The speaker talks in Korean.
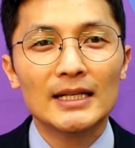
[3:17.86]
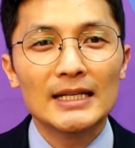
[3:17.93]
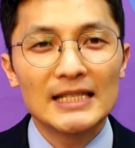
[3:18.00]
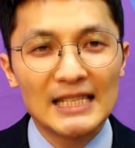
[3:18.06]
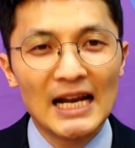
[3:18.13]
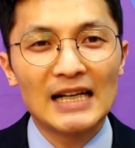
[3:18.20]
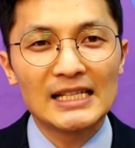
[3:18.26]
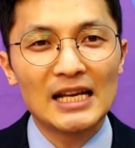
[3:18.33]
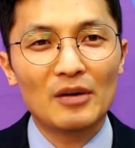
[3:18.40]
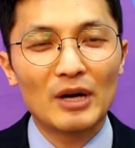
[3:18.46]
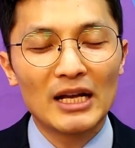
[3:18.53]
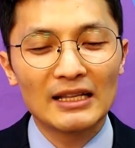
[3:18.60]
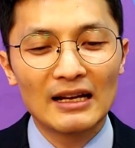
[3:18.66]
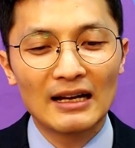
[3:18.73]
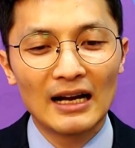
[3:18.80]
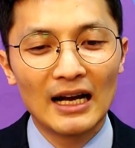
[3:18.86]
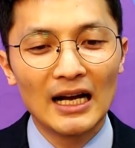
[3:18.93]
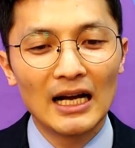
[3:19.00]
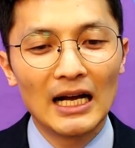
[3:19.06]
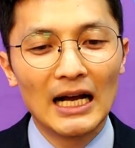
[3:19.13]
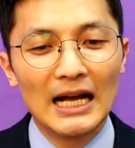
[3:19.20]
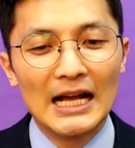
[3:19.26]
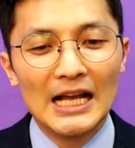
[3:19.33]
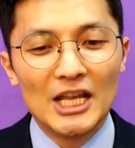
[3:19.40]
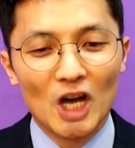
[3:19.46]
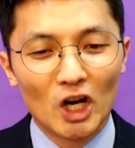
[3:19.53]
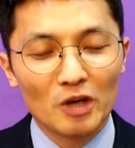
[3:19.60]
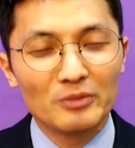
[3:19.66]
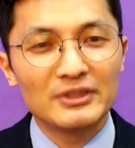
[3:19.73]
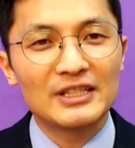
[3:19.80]
신앙생활 하다가
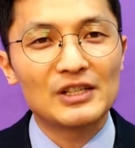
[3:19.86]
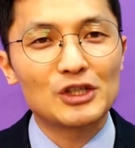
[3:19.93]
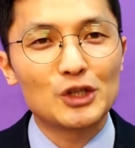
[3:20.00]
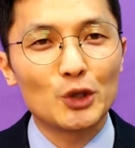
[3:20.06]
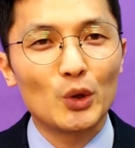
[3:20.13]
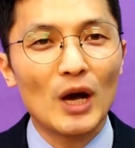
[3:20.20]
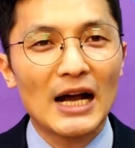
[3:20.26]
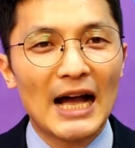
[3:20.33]
여러분 스스로가